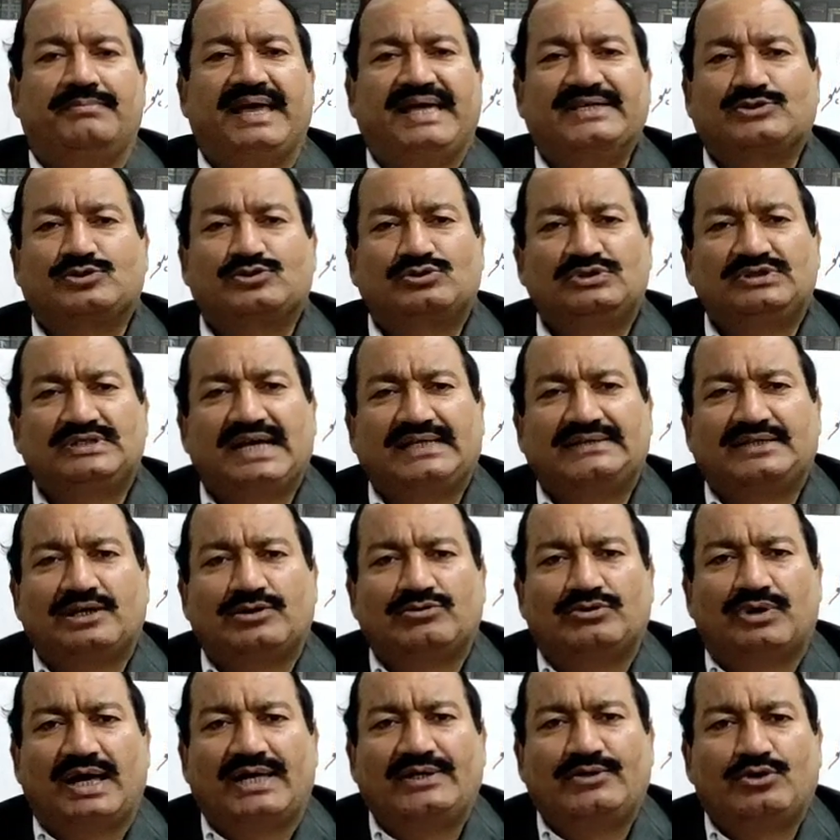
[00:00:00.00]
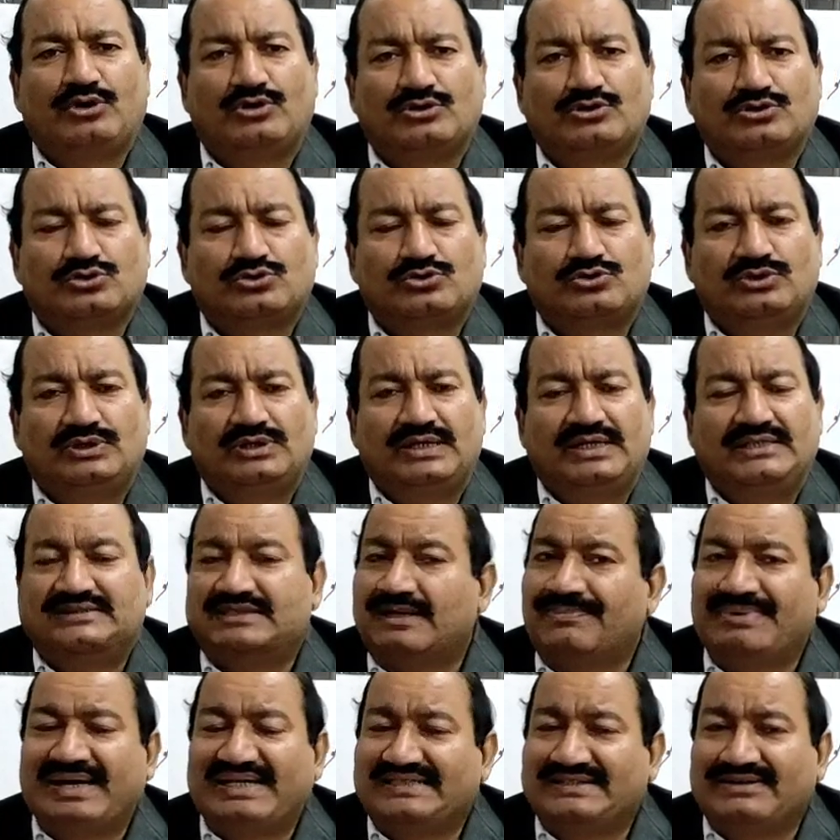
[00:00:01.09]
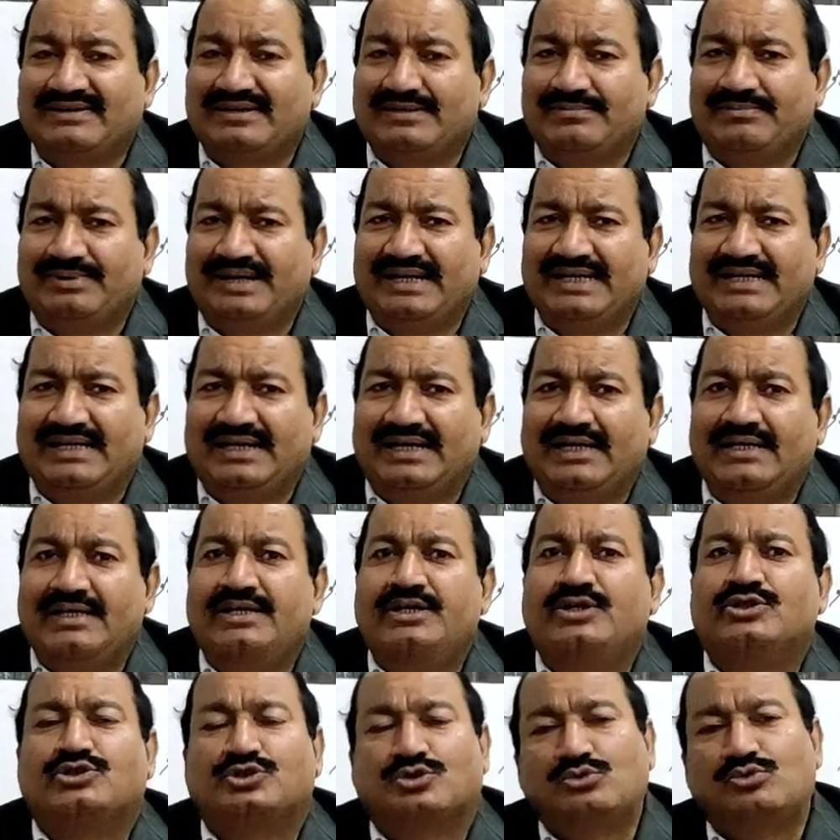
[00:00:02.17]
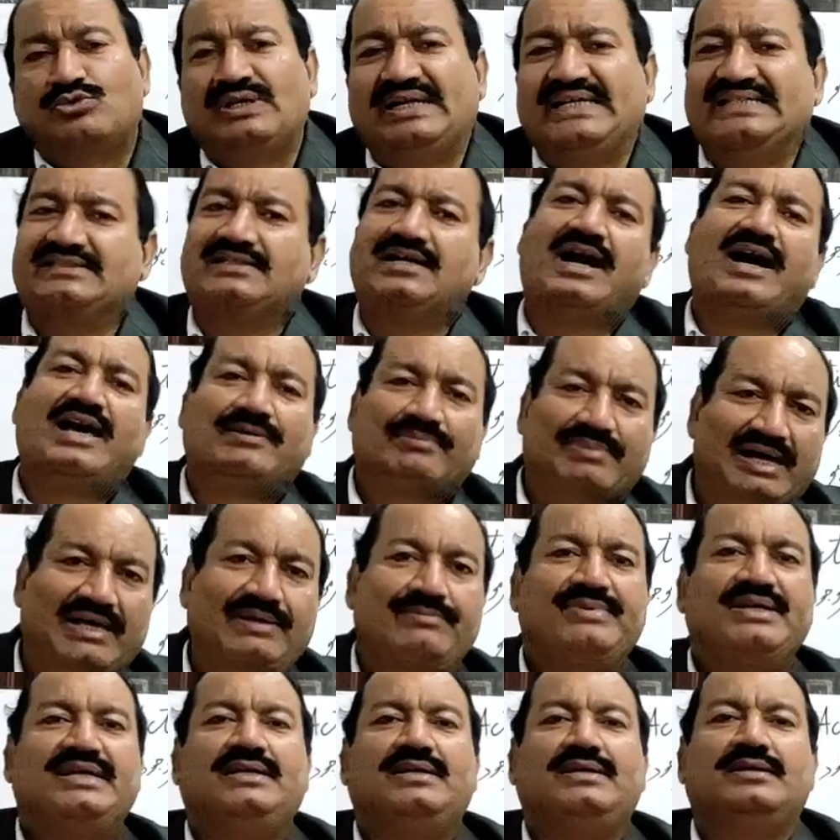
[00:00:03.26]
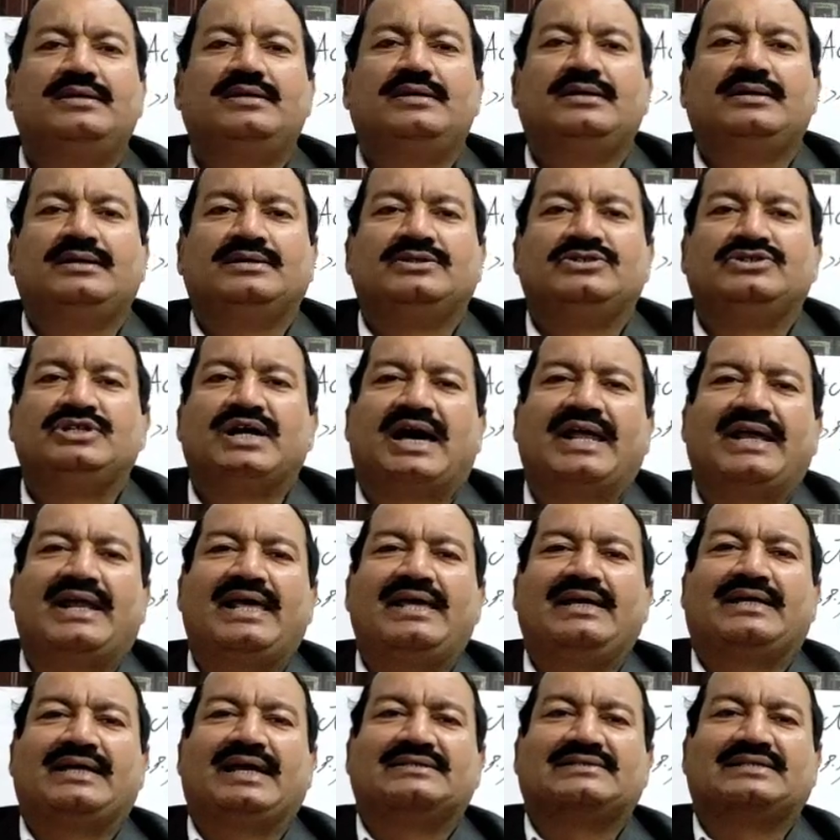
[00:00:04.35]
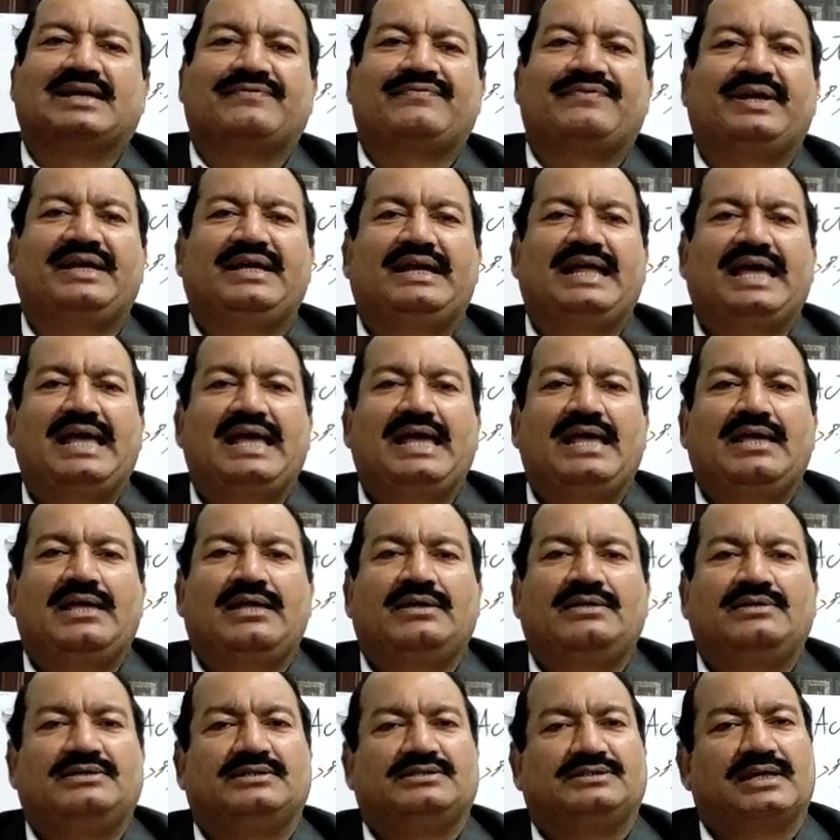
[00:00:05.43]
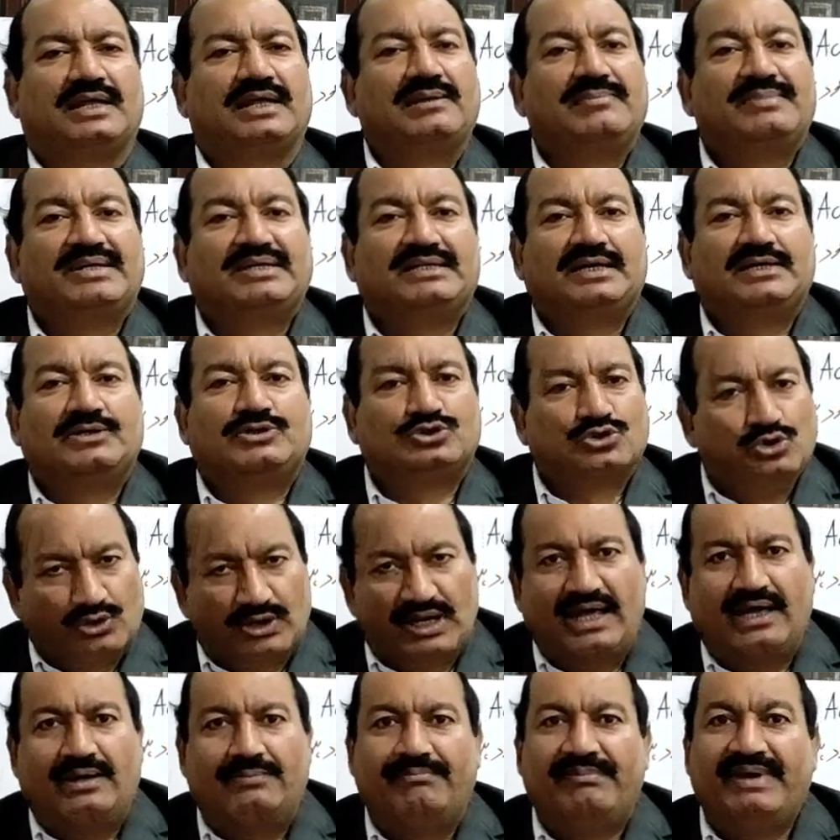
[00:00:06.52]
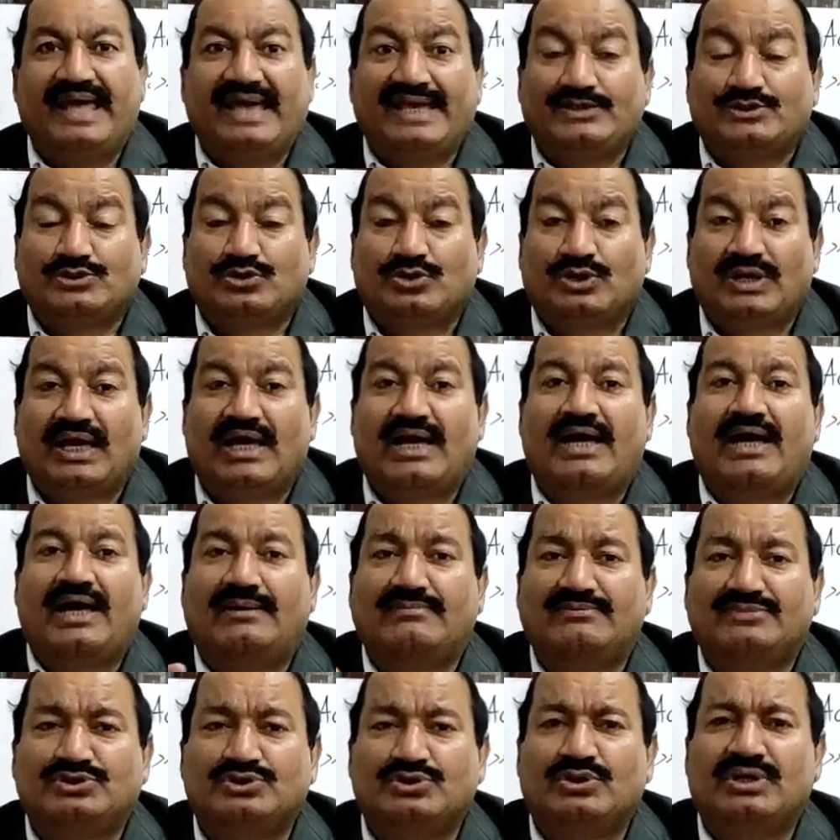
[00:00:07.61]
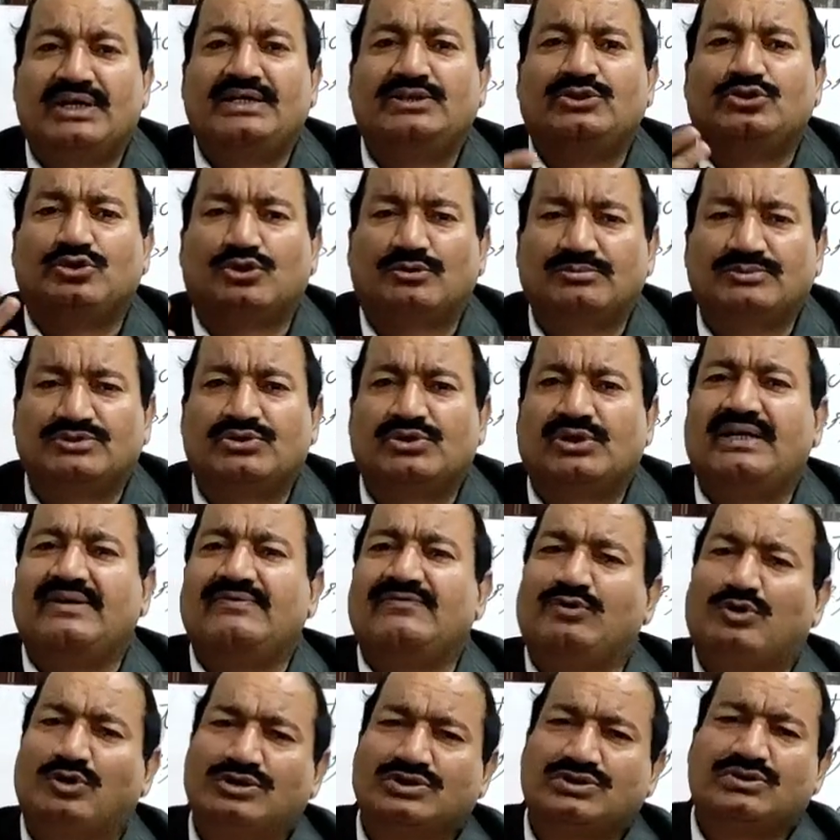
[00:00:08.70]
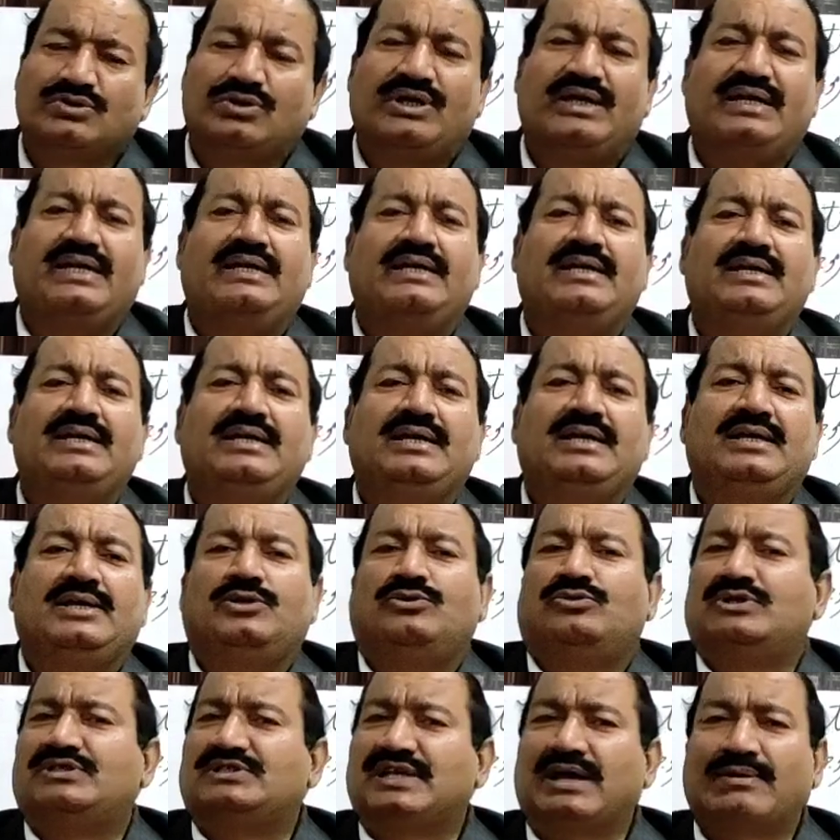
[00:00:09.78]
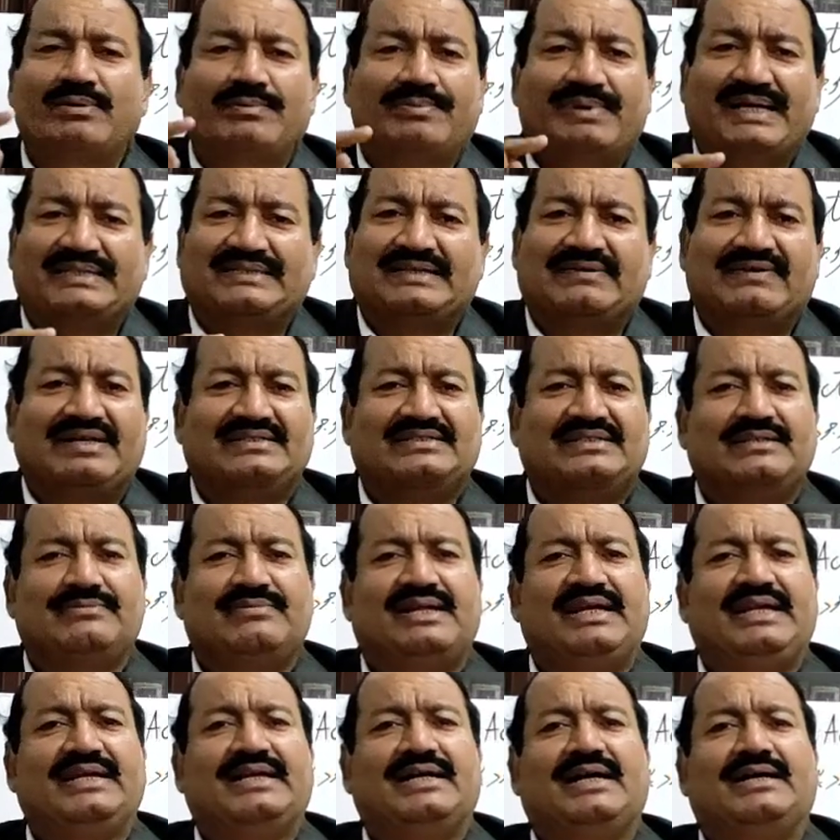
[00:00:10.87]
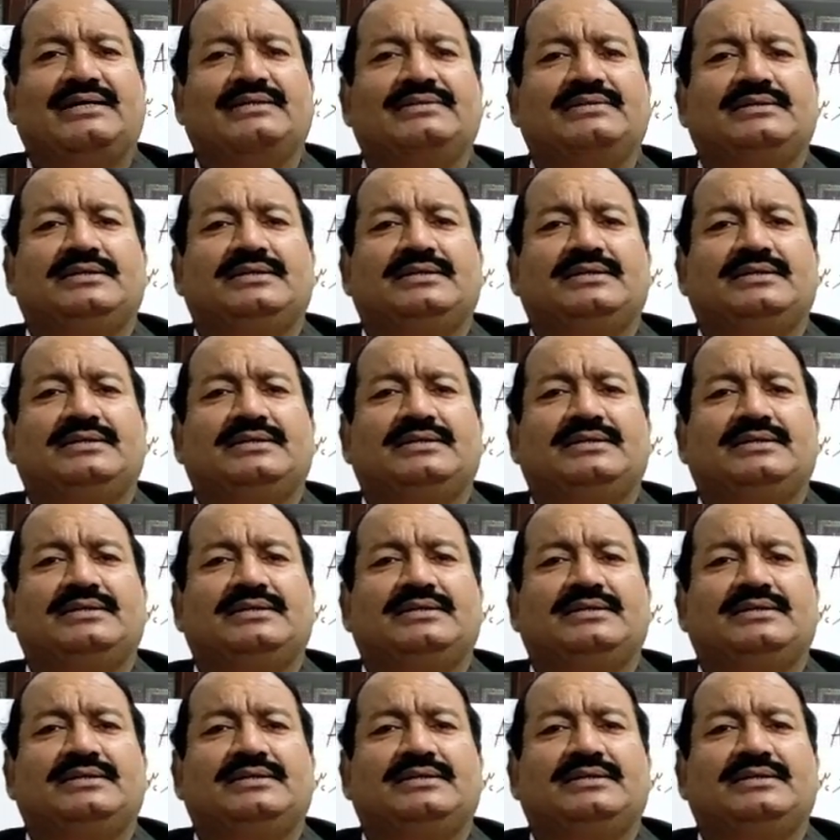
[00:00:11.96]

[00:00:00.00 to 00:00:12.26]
मैं स्कूल जाता हूँ आई गो टू स्कूल इसका पैसे नहीं बनेगा स्कूल इज़ गान बाई मी जाना एक ऐसा फेल है जिसका नहीं बनता सोना मैं सोया हम सोए तुम सोए वो सोए तो इसका भी पैसे वैसे नहीं बनेगा